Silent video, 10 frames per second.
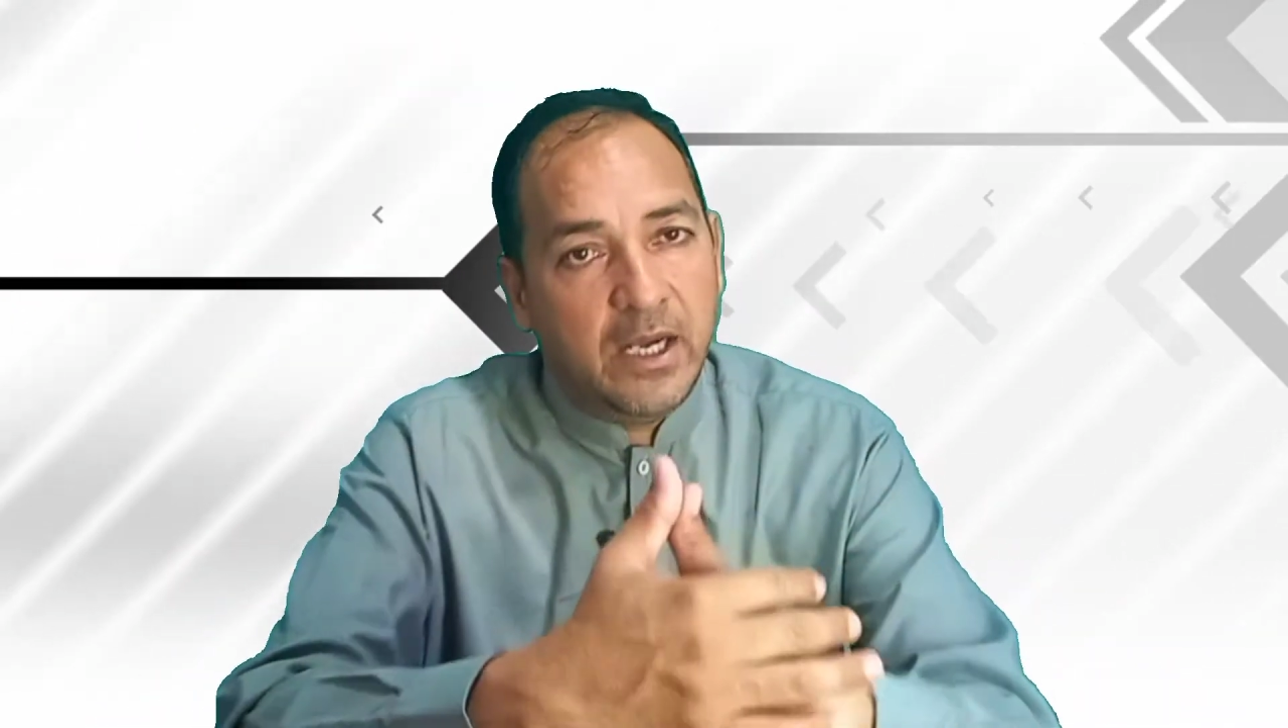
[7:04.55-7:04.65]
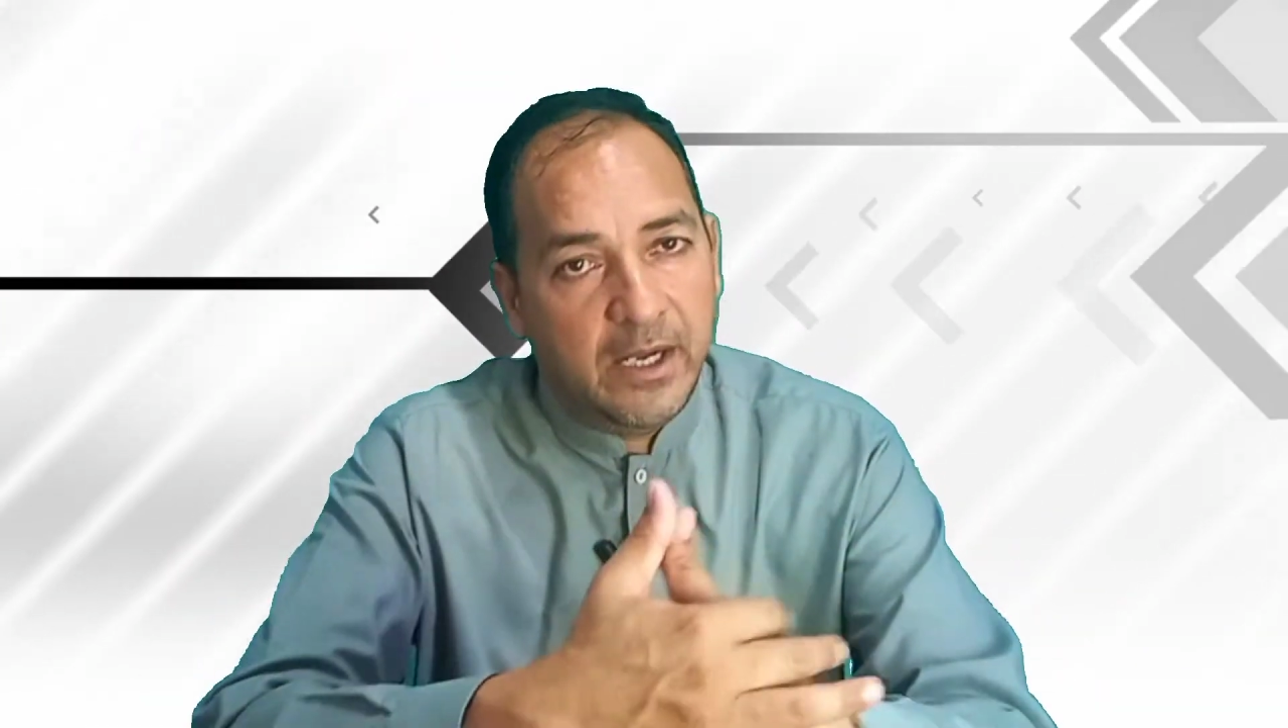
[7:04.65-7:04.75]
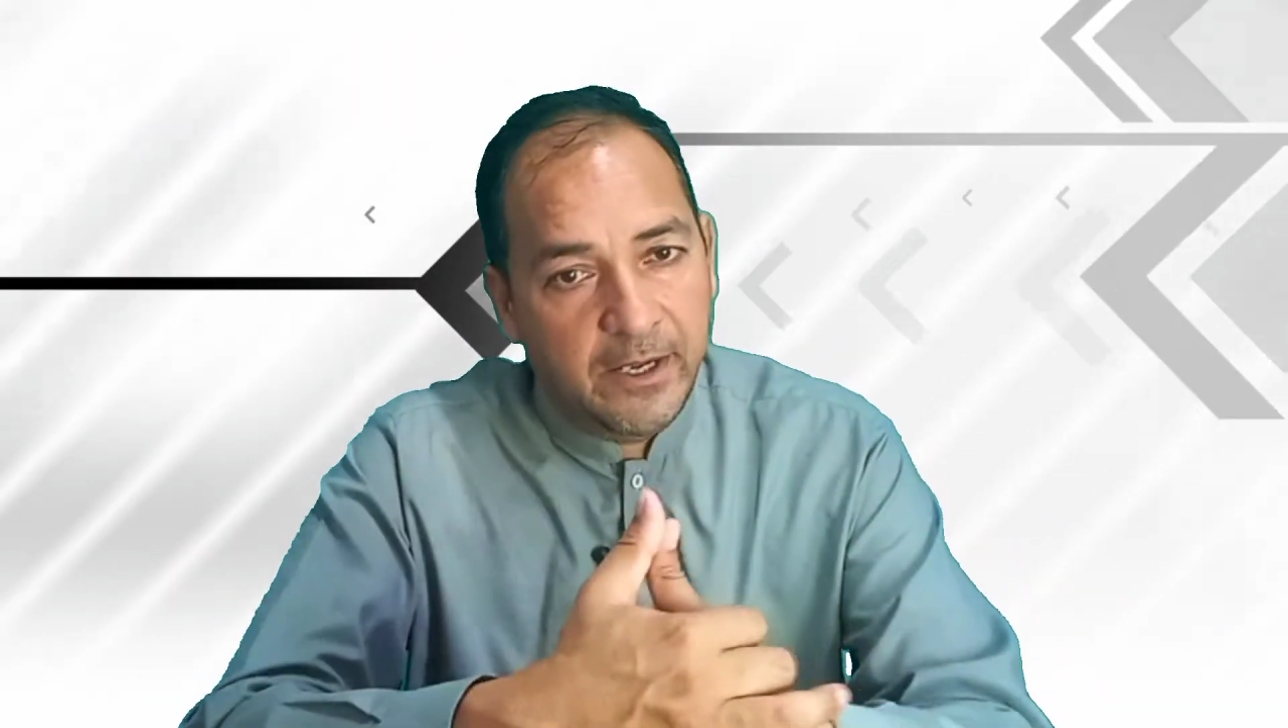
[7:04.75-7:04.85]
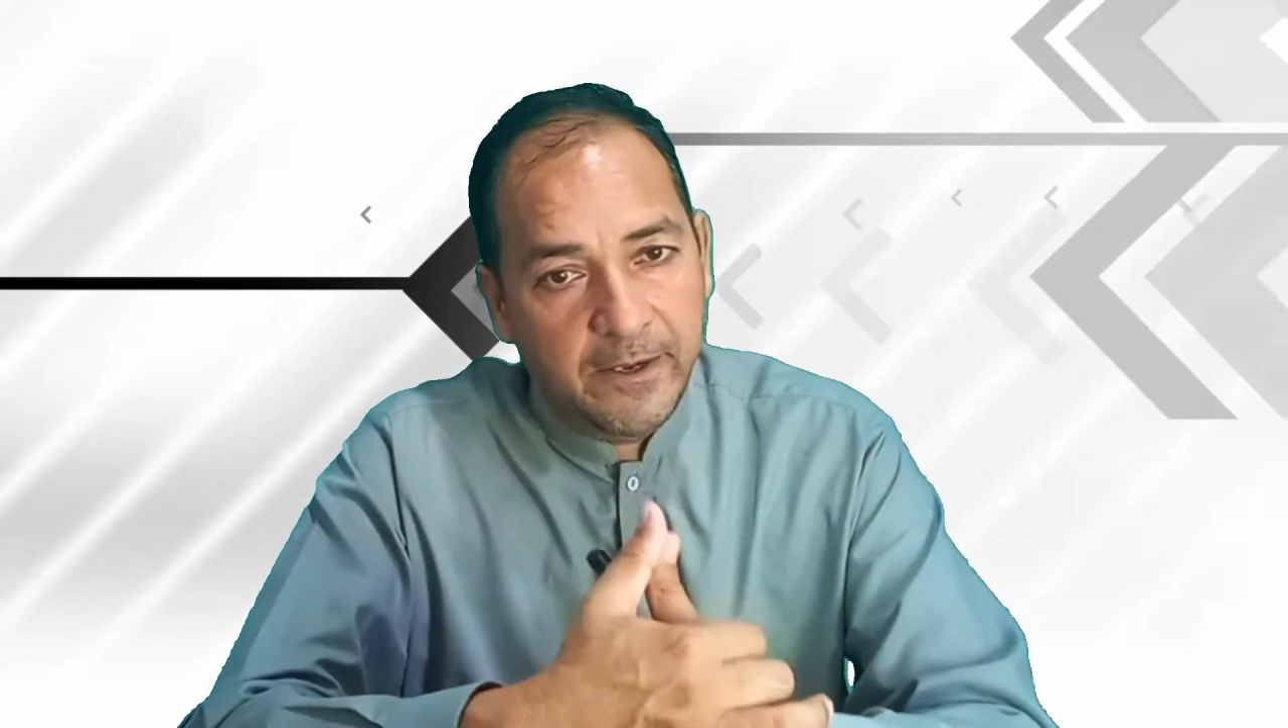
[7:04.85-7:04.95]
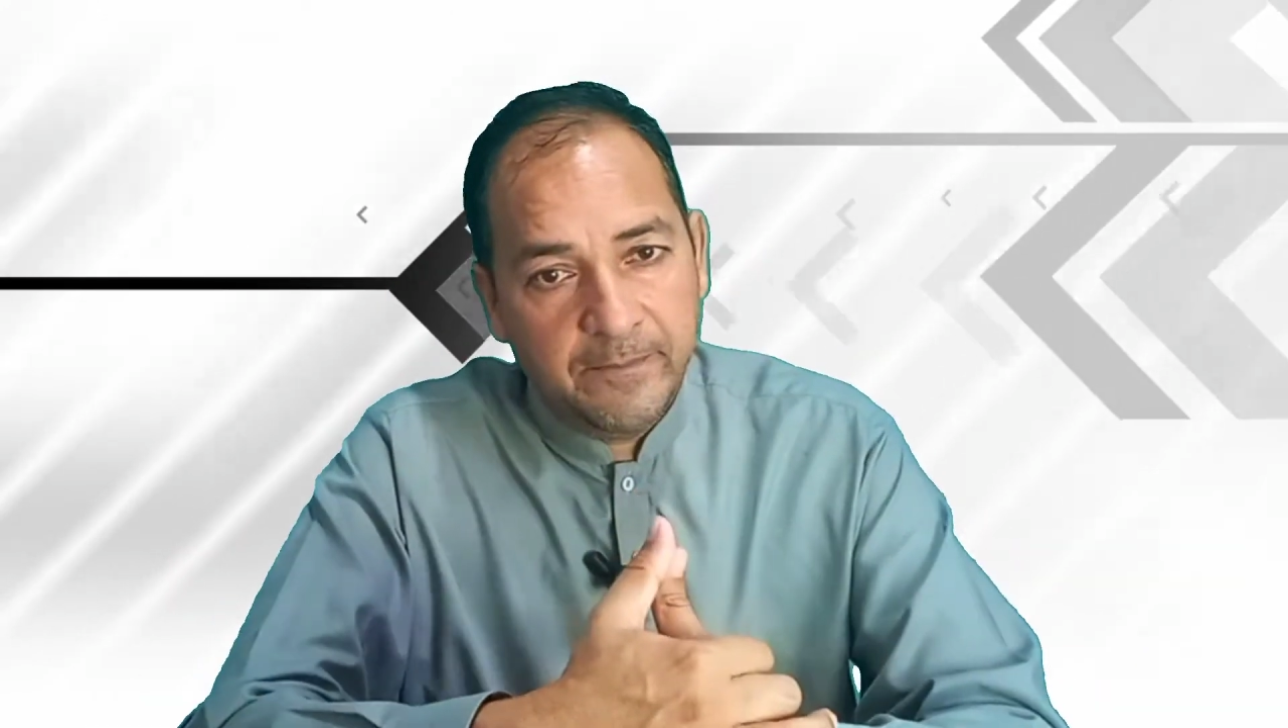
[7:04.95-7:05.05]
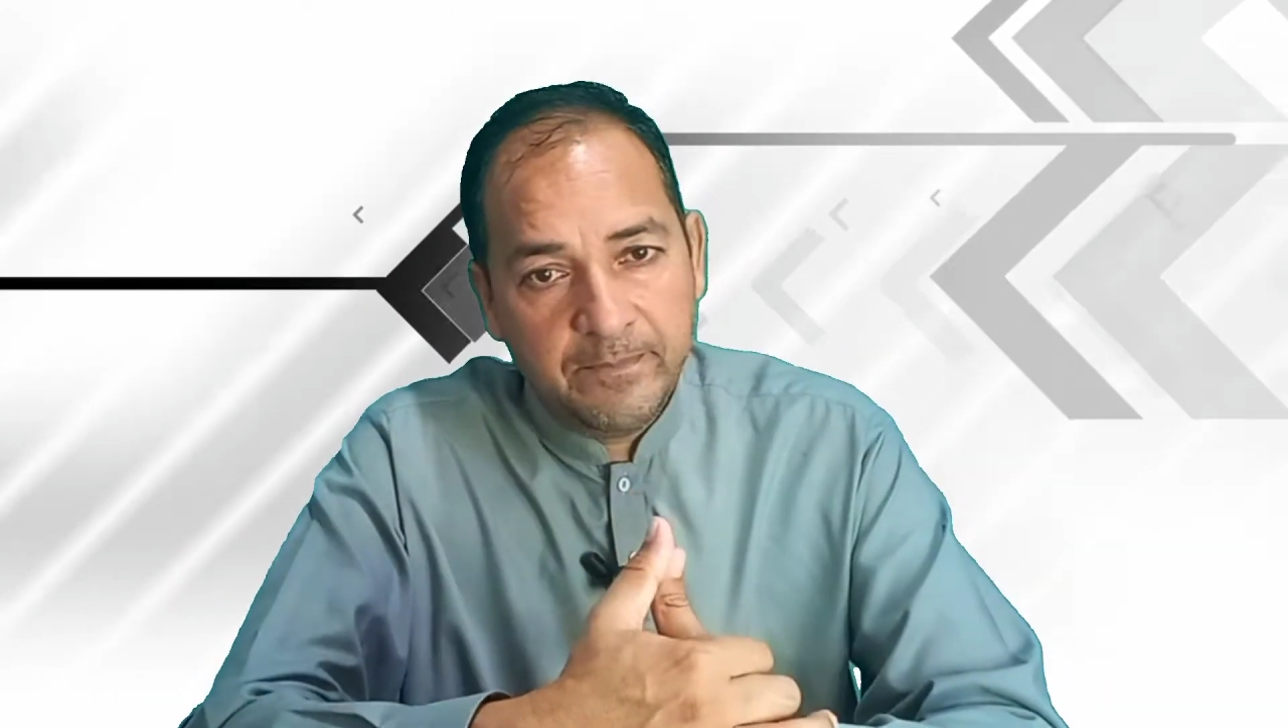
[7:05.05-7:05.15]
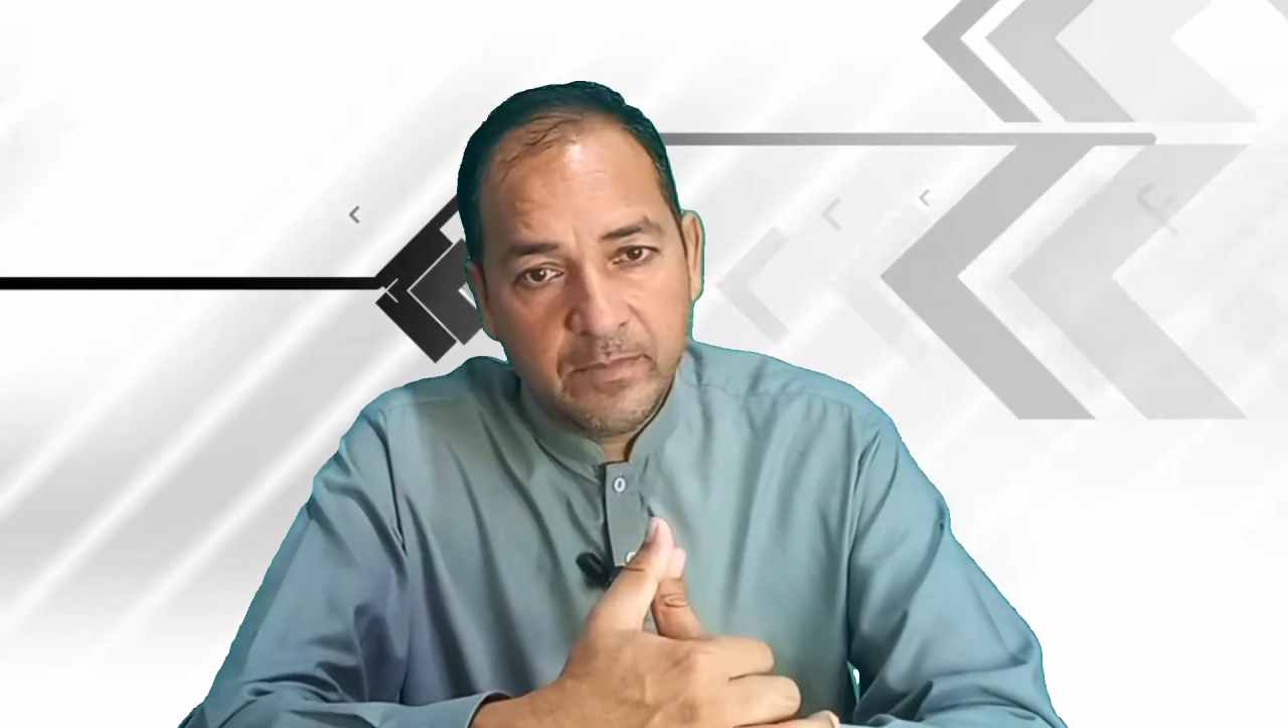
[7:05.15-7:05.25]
रहे हैं